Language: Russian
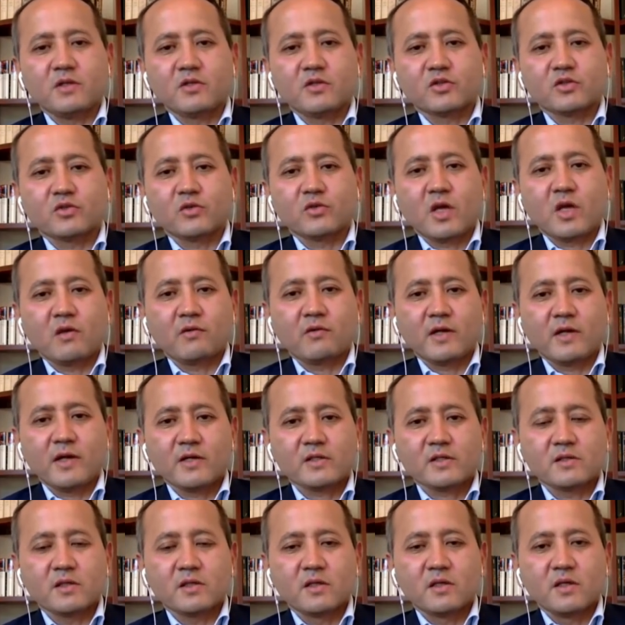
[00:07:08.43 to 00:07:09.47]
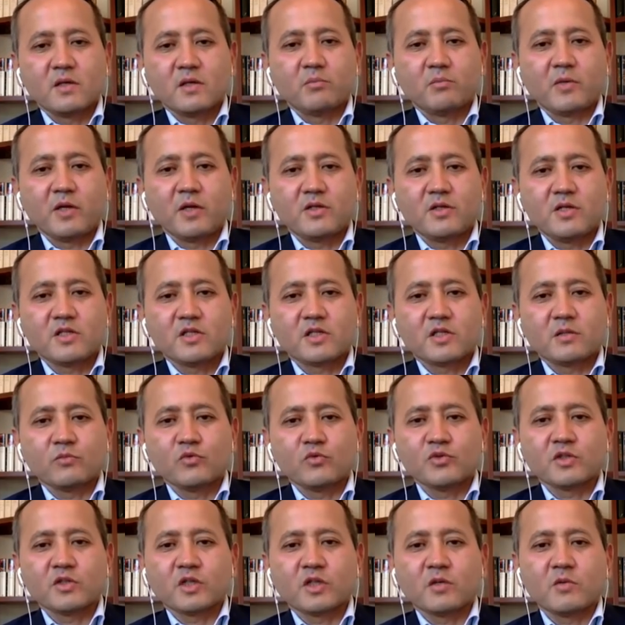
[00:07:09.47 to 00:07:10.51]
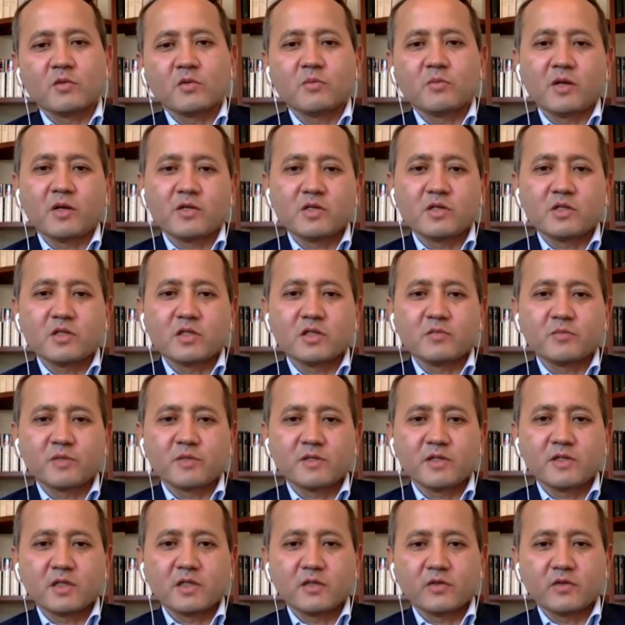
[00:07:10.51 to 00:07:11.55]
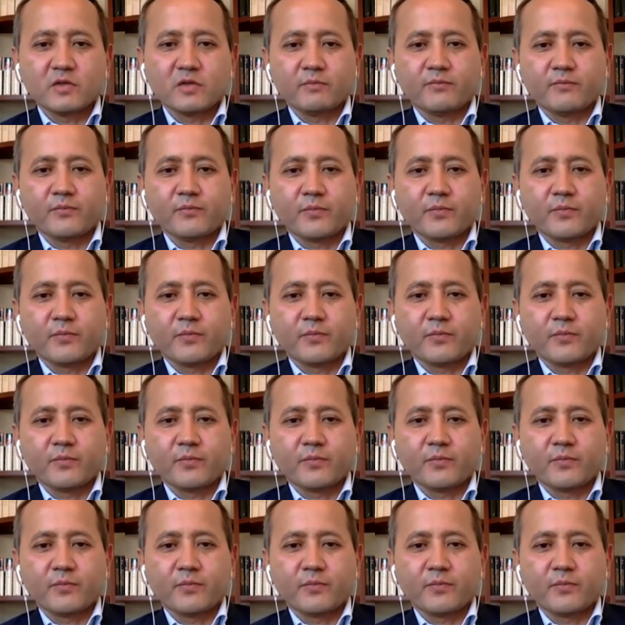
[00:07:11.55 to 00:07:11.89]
что я являюсь политическим узником и политическим преследованием.